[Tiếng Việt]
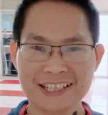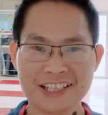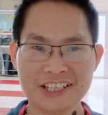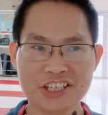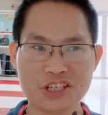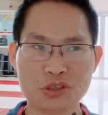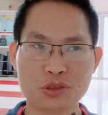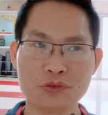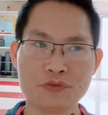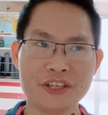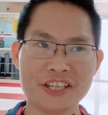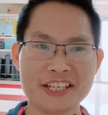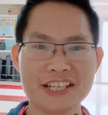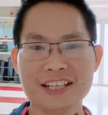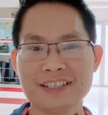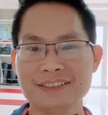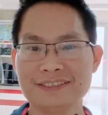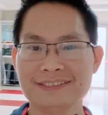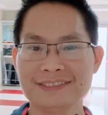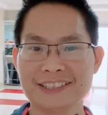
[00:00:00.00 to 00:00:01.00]
Điều thú vị
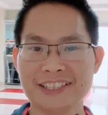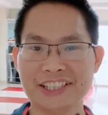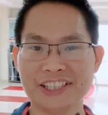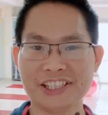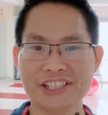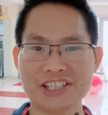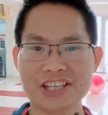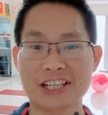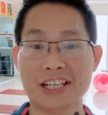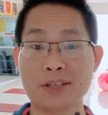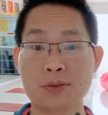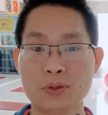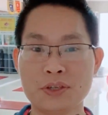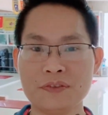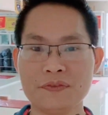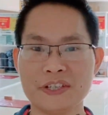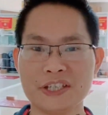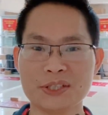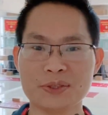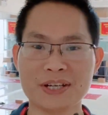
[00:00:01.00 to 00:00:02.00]
nhất khi trở thành huấn
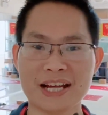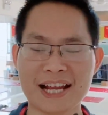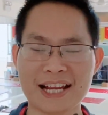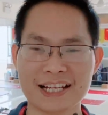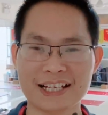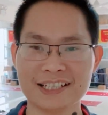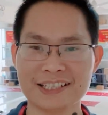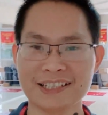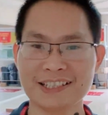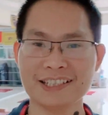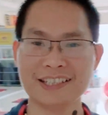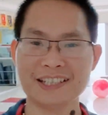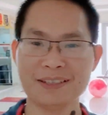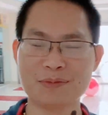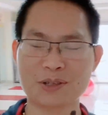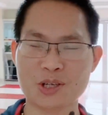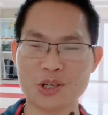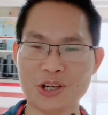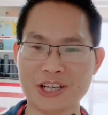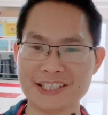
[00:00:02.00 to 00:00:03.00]
luyện viên yoga,
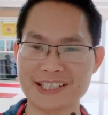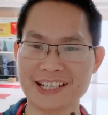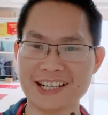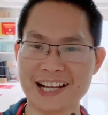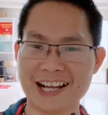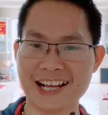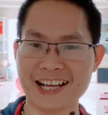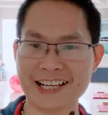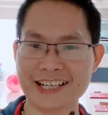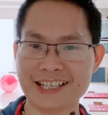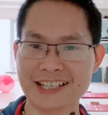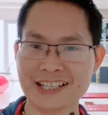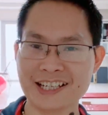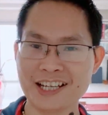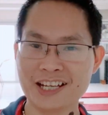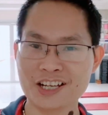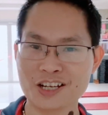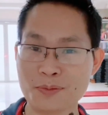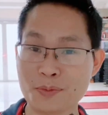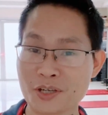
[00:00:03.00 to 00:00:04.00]
một câu hỏi rất là hay.
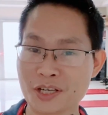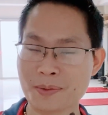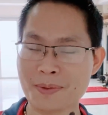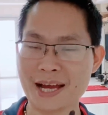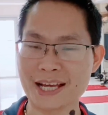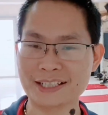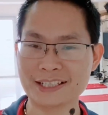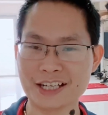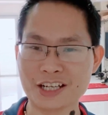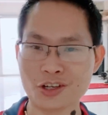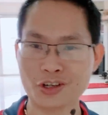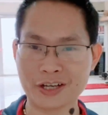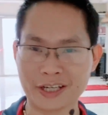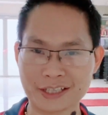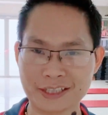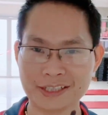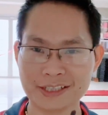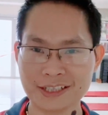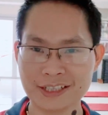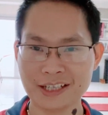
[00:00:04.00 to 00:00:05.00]
Có một người bạn đã hỏi
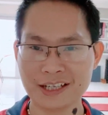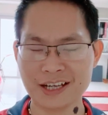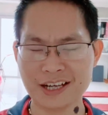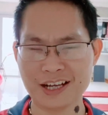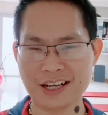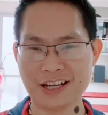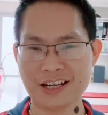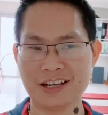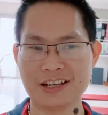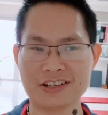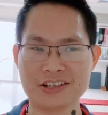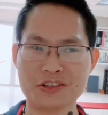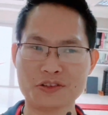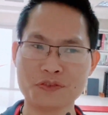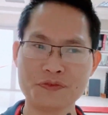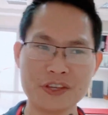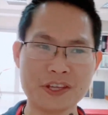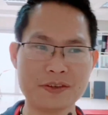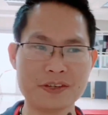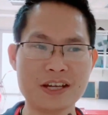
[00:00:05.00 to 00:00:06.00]
à, điều thú
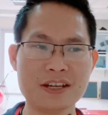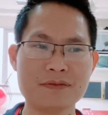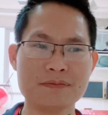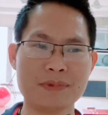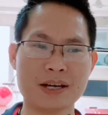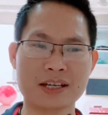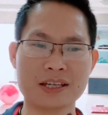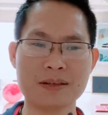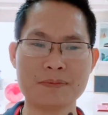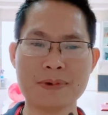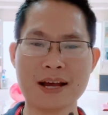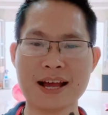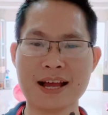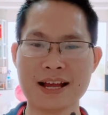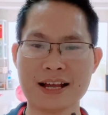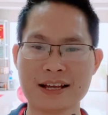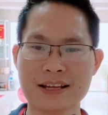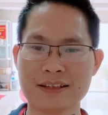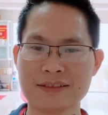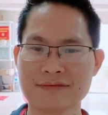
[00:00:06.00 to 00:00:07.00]
vị nhất mà Kim
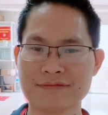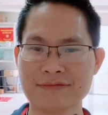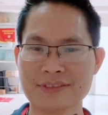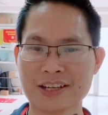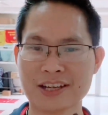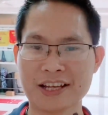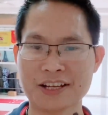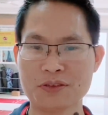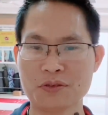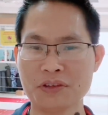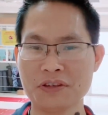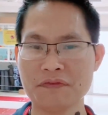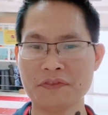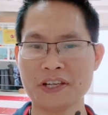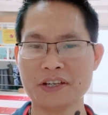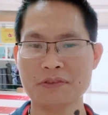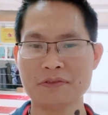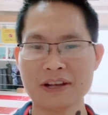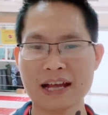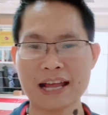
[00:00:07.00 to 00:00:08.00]
Ba trở thành huấn luyện
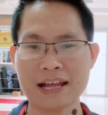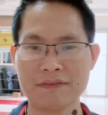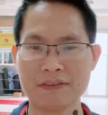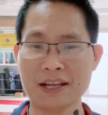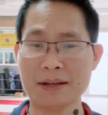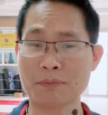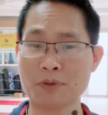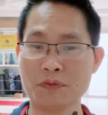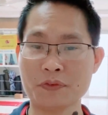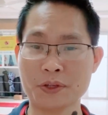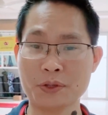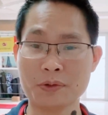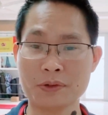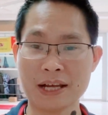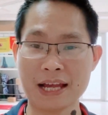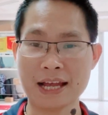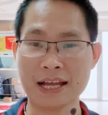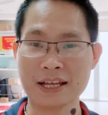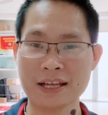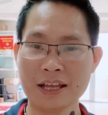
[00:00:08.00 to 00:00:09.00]
viên yoga và làm công việc
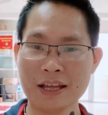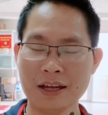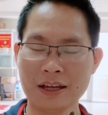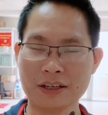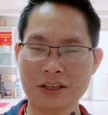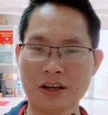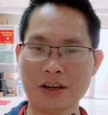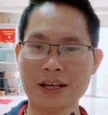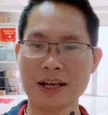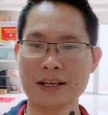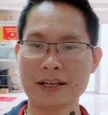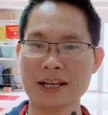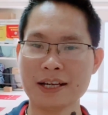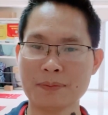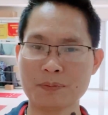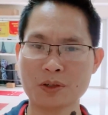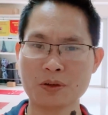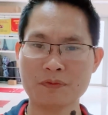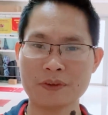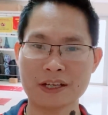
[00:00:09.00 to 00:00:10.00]
yoga đó là đây là
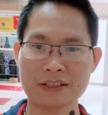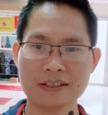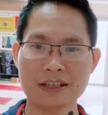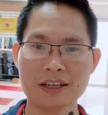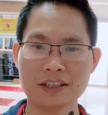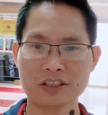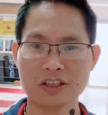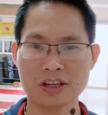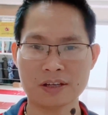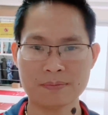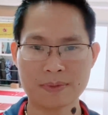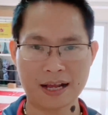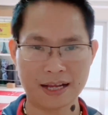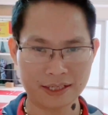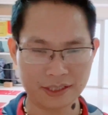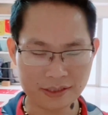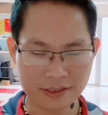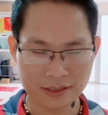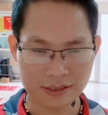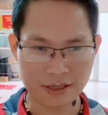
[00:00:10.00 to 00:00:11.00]
một công việc rất là thoải
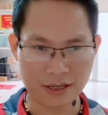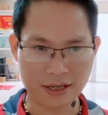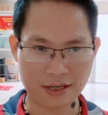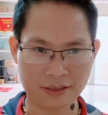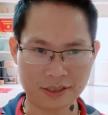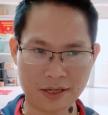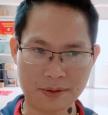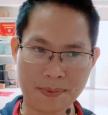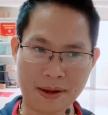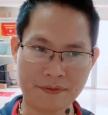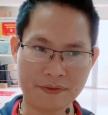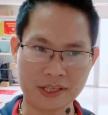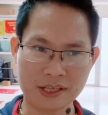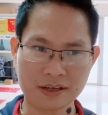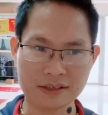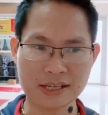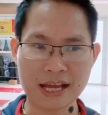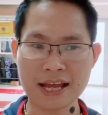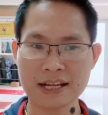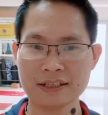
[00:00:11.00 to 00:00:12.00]
mái, à, thoải mái về
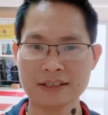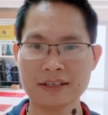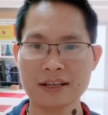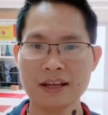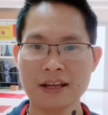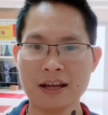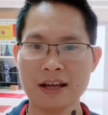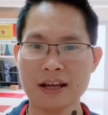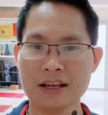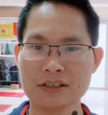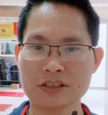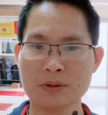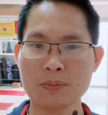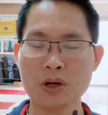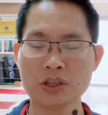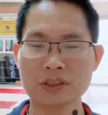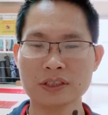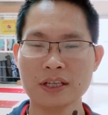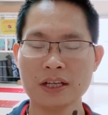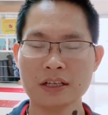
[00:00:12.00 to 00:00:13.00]
thời gian. À, số
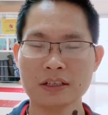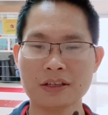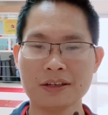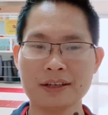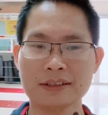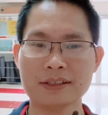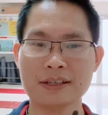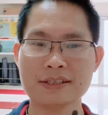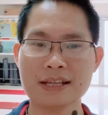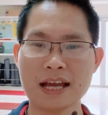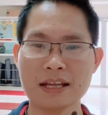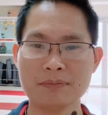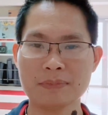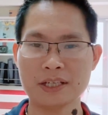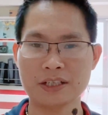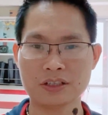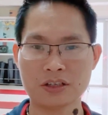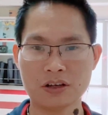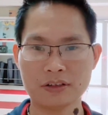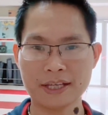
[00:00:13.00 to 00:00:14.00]
1 đó là thời gian
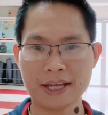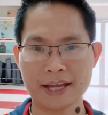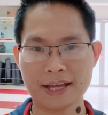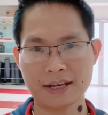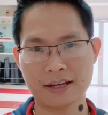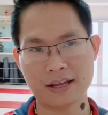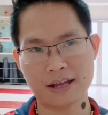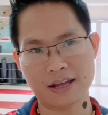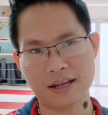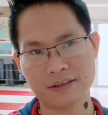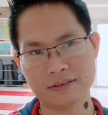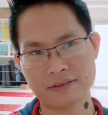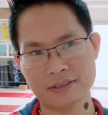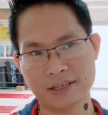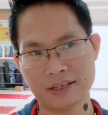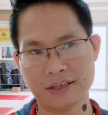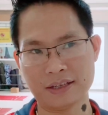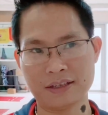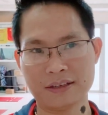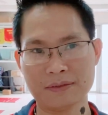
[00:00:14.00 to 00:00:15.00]
mình có thể là
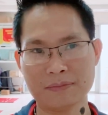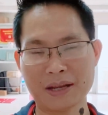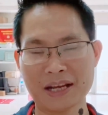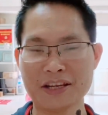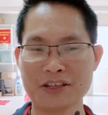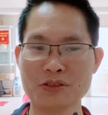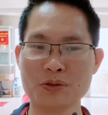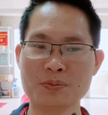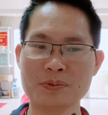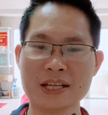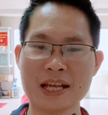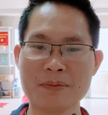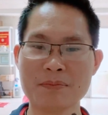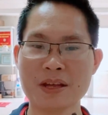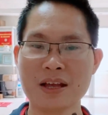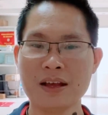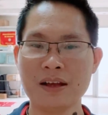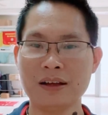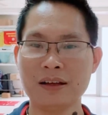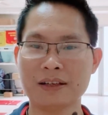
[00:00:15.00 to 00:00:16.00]
chỉ bạn hình dung xem
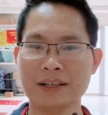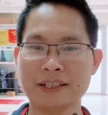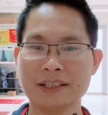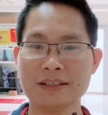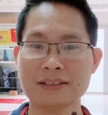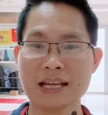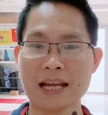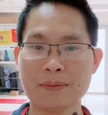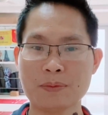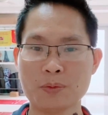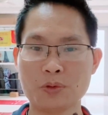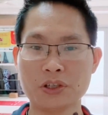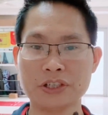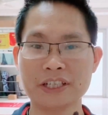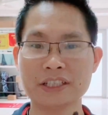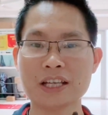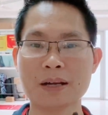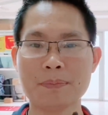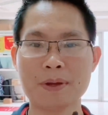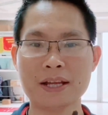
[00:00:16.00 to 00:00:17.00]
cái thời gian mà mọi người
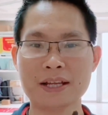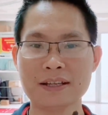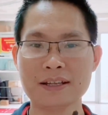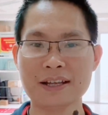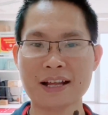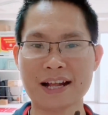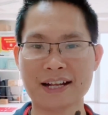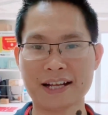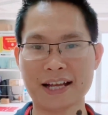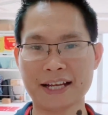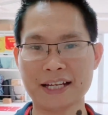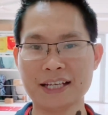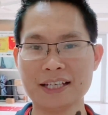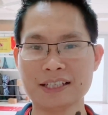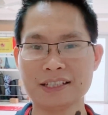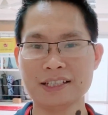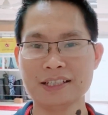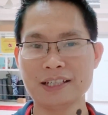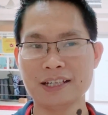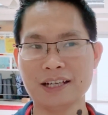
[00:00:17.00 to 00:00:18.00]
đi tập ấy hàng ngày đấy
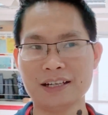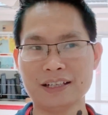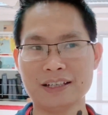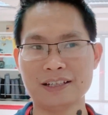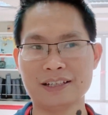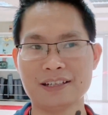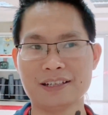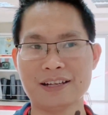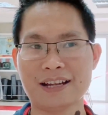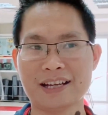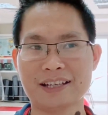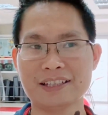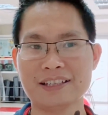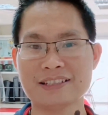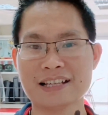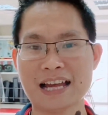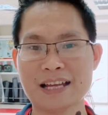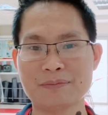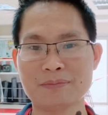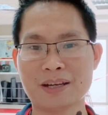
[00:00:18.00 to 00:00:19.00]
à, là cái thời
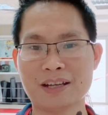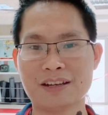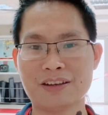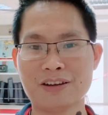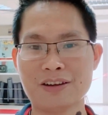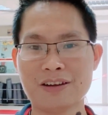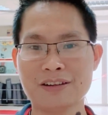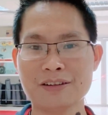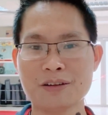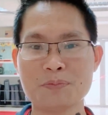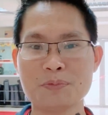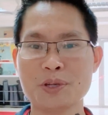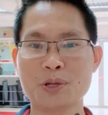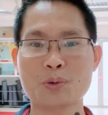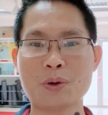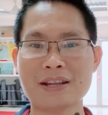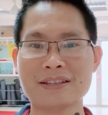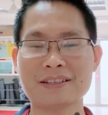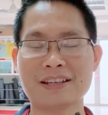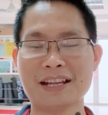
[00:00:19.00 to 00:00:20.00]
gian mà nó không liên
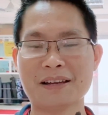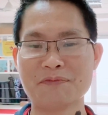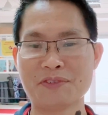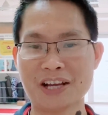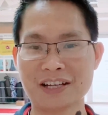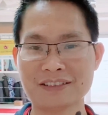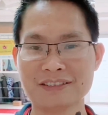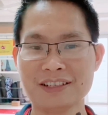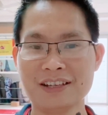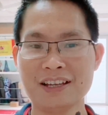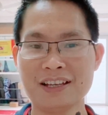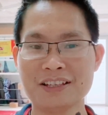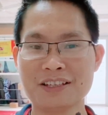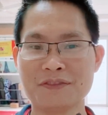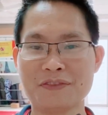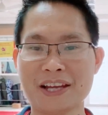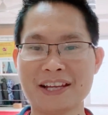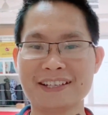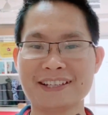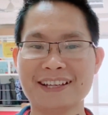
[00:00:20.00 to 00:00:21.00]
quan giờ làm việc như
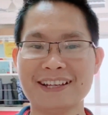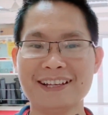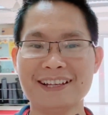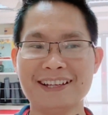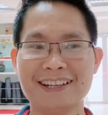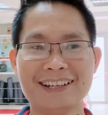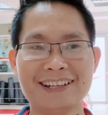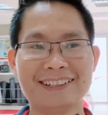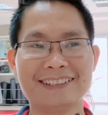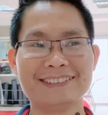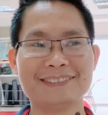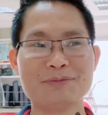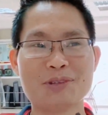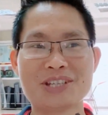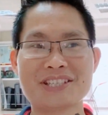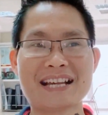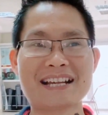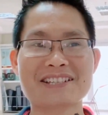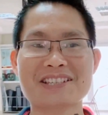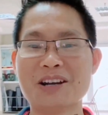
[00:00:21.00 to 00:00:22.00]
vậy à, buổi
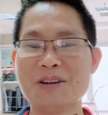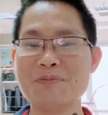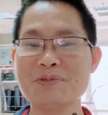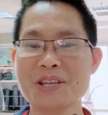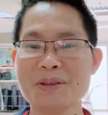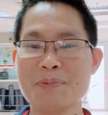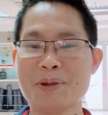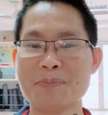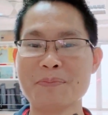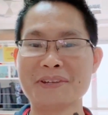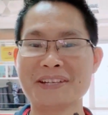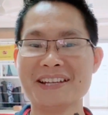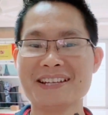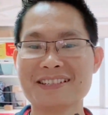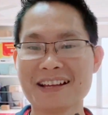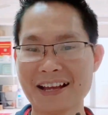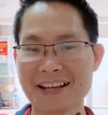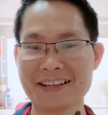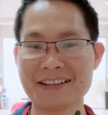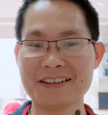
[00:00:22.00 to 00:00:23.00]
sáng sớm khi mình mình đi
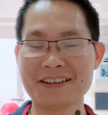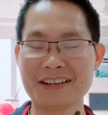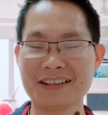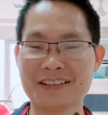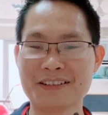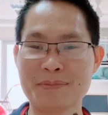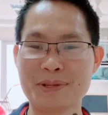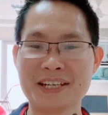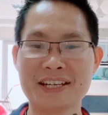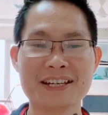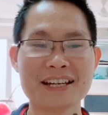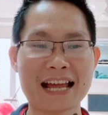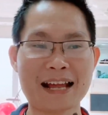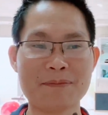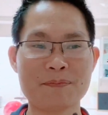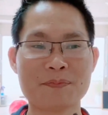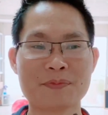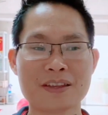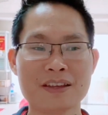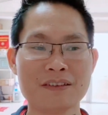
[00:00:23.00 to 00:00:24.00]
dậy thì mình đi
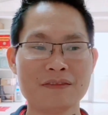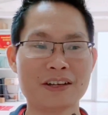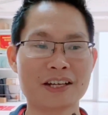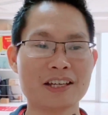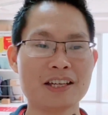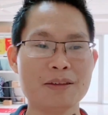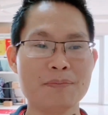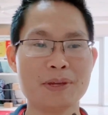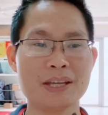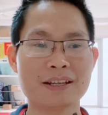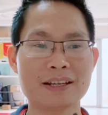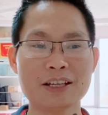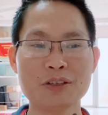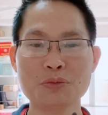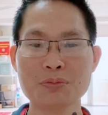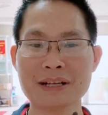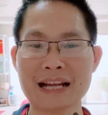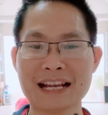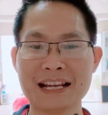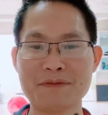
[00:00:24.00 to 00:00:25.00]
làm và khi mình kết
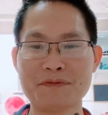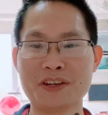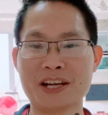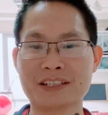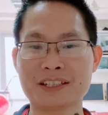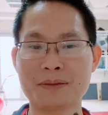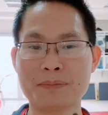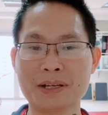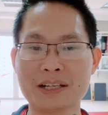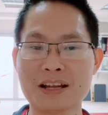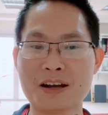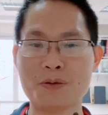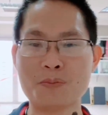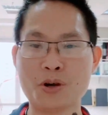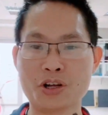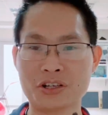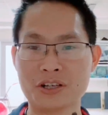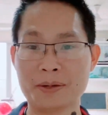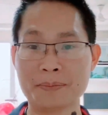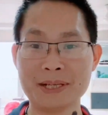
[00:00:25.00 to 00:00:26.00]
thúc ca làm việc thì bắt đầu
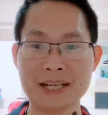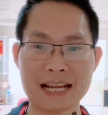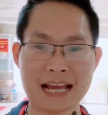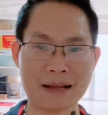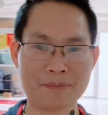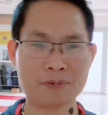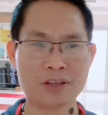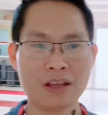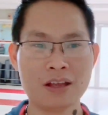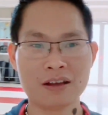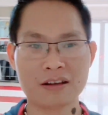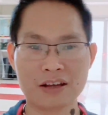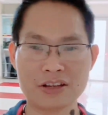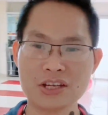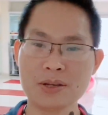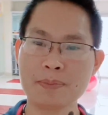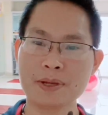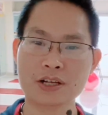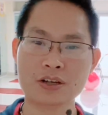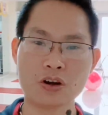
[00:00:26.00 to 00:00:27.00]
mọi người đi làm gần
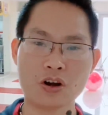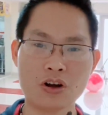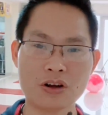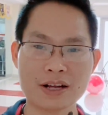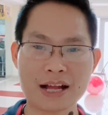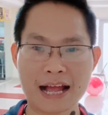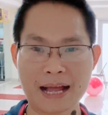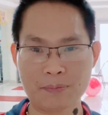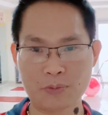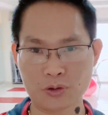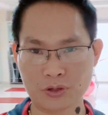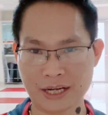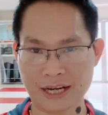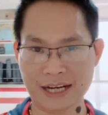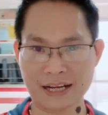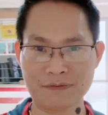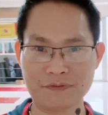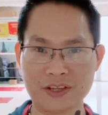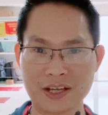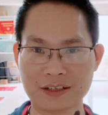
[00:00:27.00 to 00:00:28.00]
như mình có cả một ngày
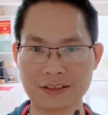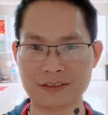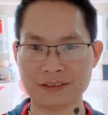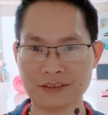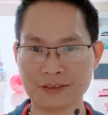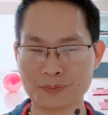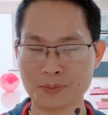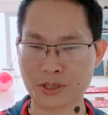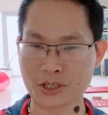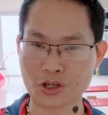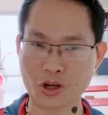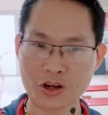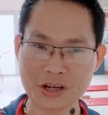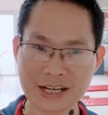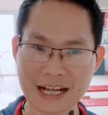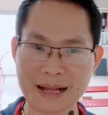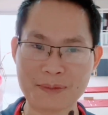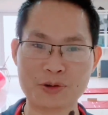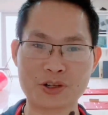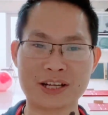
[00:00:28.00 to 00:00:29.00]
làm việc mình có
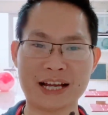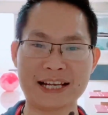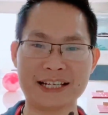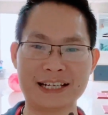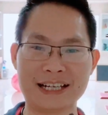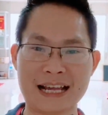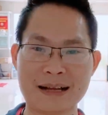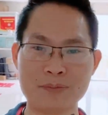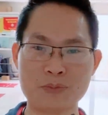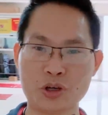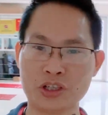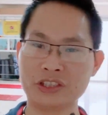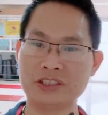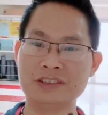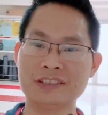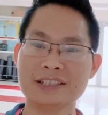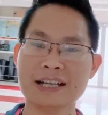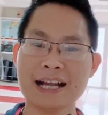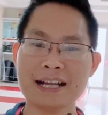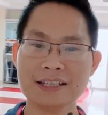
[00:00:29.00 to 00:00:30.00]
cả một ngày để làm mọi thứ
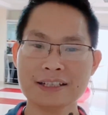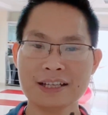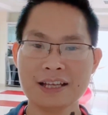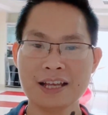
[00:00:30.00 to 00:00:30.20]
khác